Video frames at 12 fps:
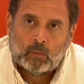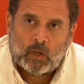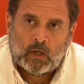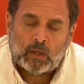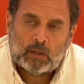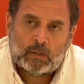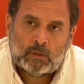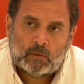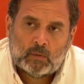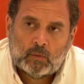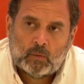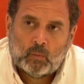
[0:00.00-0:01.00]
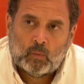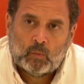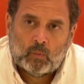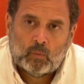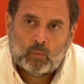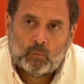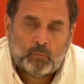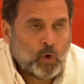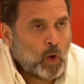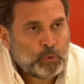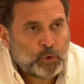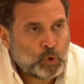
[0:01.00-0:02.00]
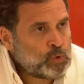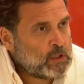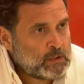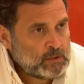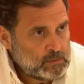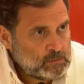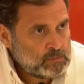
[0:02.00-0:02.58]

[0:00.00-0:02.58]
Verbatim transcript: मगर फ्लॉप शो था